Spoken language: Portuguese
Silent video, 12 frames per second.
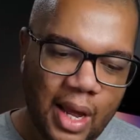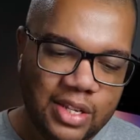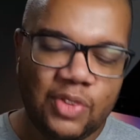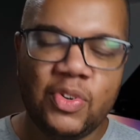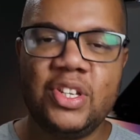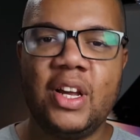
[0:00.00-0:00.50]

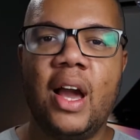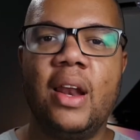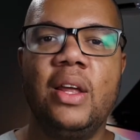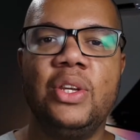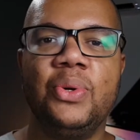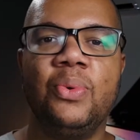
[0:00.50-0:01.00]
Assim você
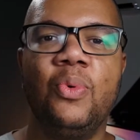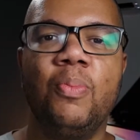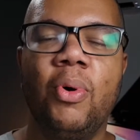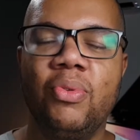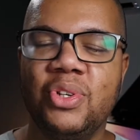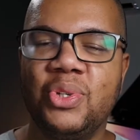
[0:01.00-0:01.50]
garante um
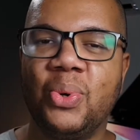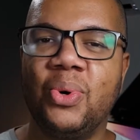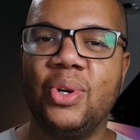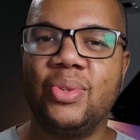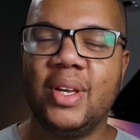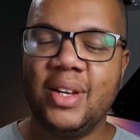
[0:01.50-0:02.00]
bom
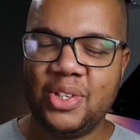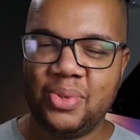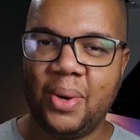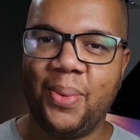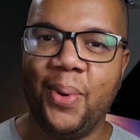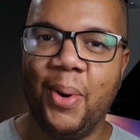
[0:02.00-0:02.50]
desconto aí na
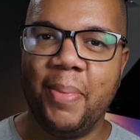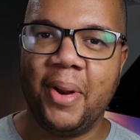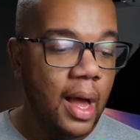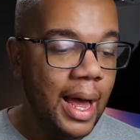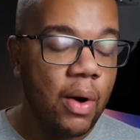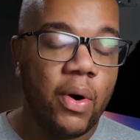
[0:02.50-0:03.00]
sua compra.
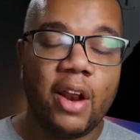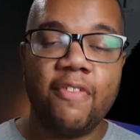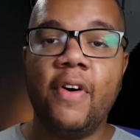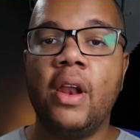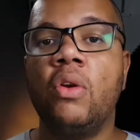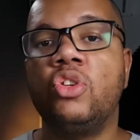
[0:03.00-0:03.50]
Agora,
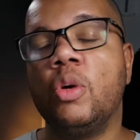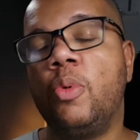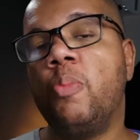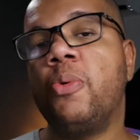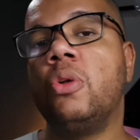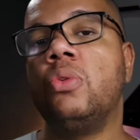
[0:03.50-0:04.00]
falando sobre
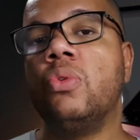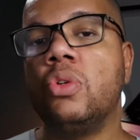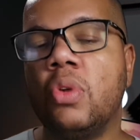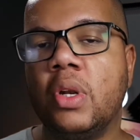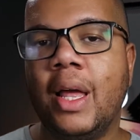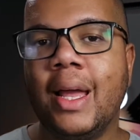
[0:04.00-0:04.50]
o
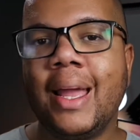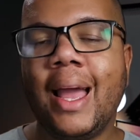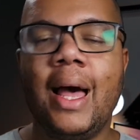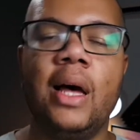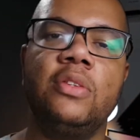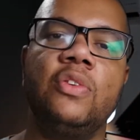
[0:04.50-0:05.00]
produto, né?
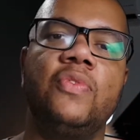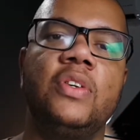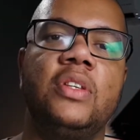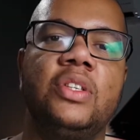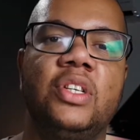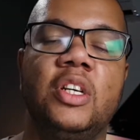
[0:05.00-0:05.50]
Caso
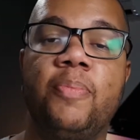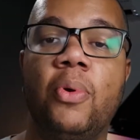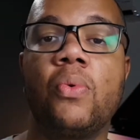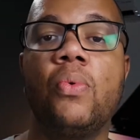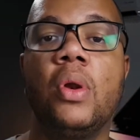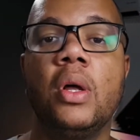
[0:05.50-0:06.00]
você esteja
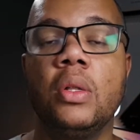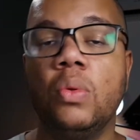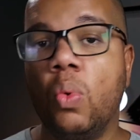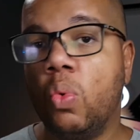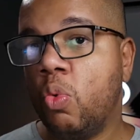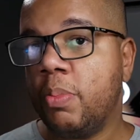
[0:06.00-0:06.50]

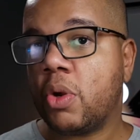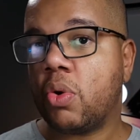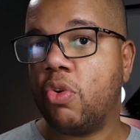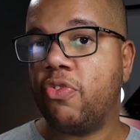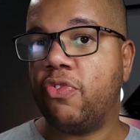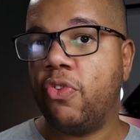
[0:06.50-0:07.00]
procurando um
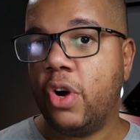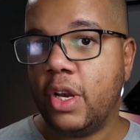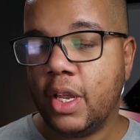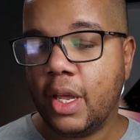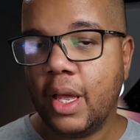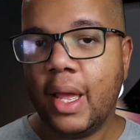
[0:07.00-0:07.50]

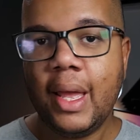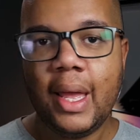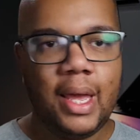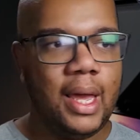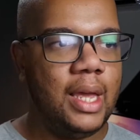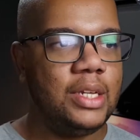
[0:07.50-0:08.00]
microfone
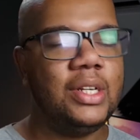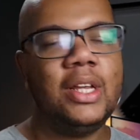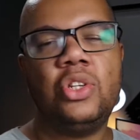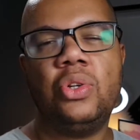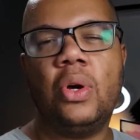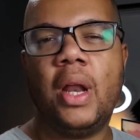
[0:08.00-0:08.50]
é,
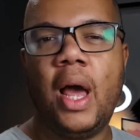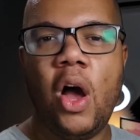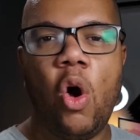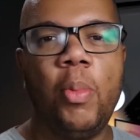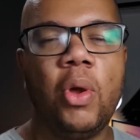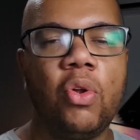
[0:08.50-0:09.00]

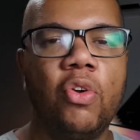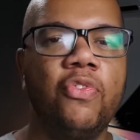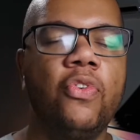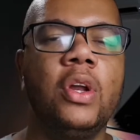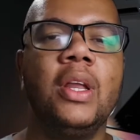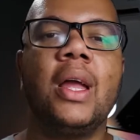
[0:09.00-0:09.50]
direcional,
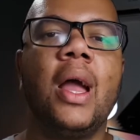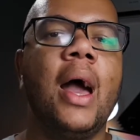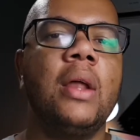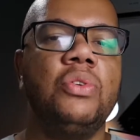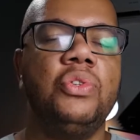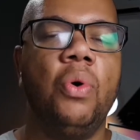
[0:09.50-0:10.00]
microfone
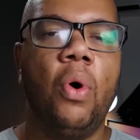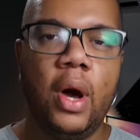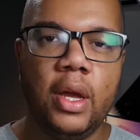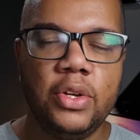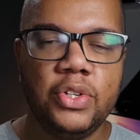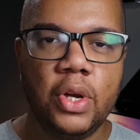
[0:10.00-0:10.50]

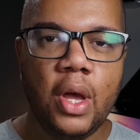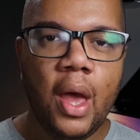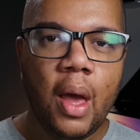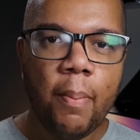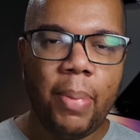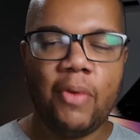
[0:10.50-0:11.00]
cardioide,
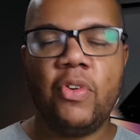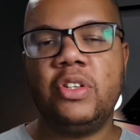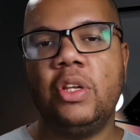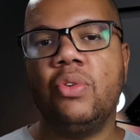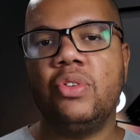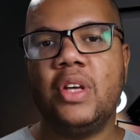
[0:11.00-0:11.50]
para
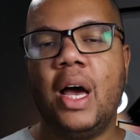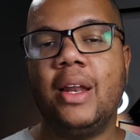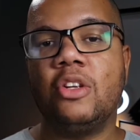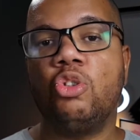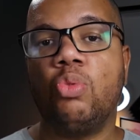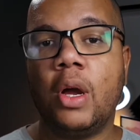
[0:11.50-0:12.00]
você usar
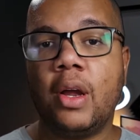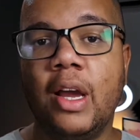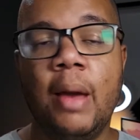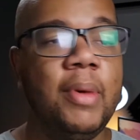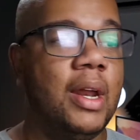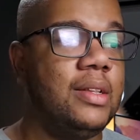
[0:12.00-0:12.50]
na sua
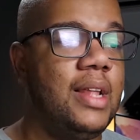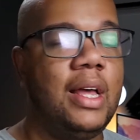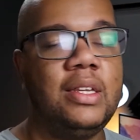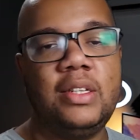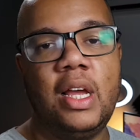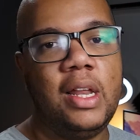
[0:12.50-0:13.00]
câmera
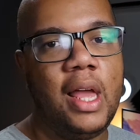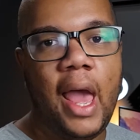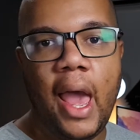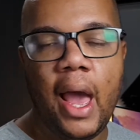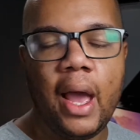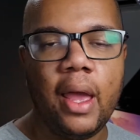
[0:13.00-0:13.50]

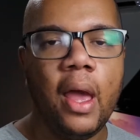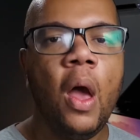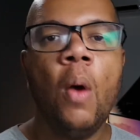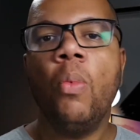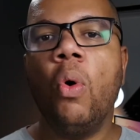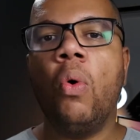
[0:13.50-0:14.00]
DSLR
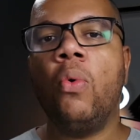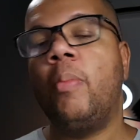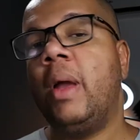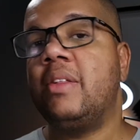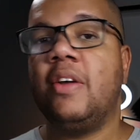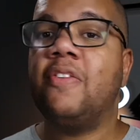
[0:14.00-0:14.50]
ou
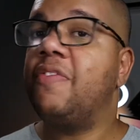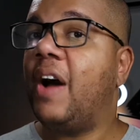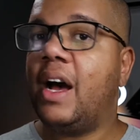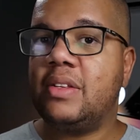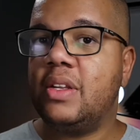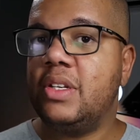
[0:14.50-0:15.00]
numa
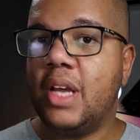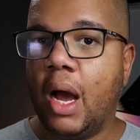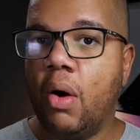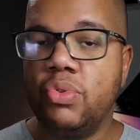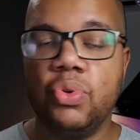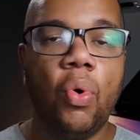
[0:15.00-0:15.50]
interface de
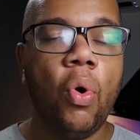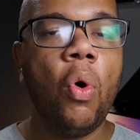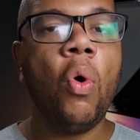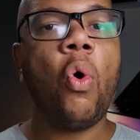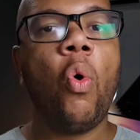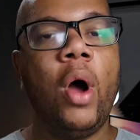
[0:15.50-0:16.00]
áudio
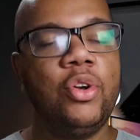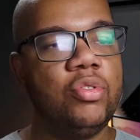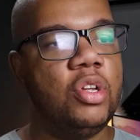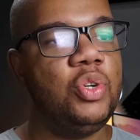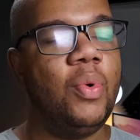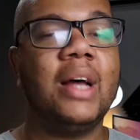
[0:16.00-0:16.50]
ou com a
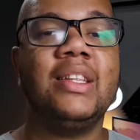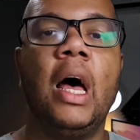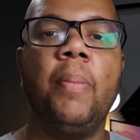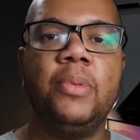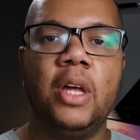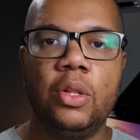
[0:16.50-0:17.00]
ajuda de um
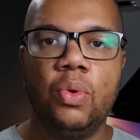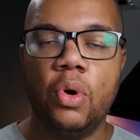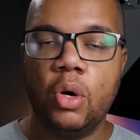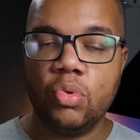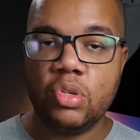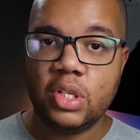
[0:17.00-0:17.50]

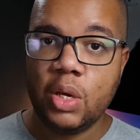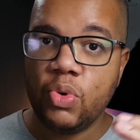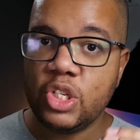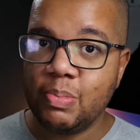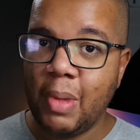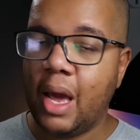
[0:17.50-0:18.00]
adaptador no seu
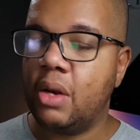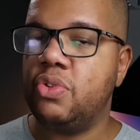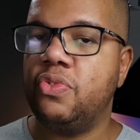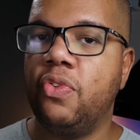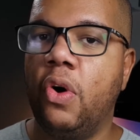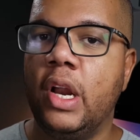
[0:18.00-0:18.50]

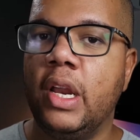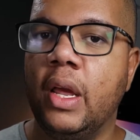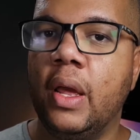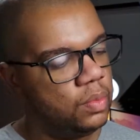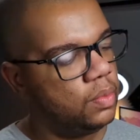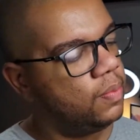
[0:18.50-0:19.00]
smartphone,
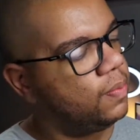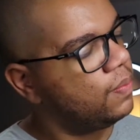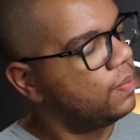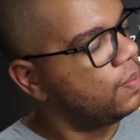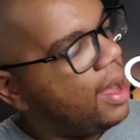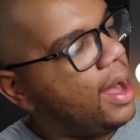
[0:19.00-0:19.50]

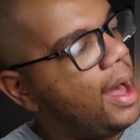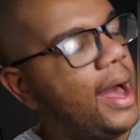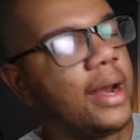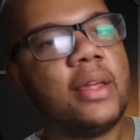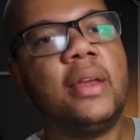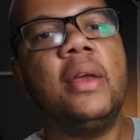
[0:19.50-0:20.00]

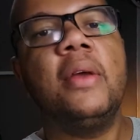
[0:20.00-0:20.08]
ARC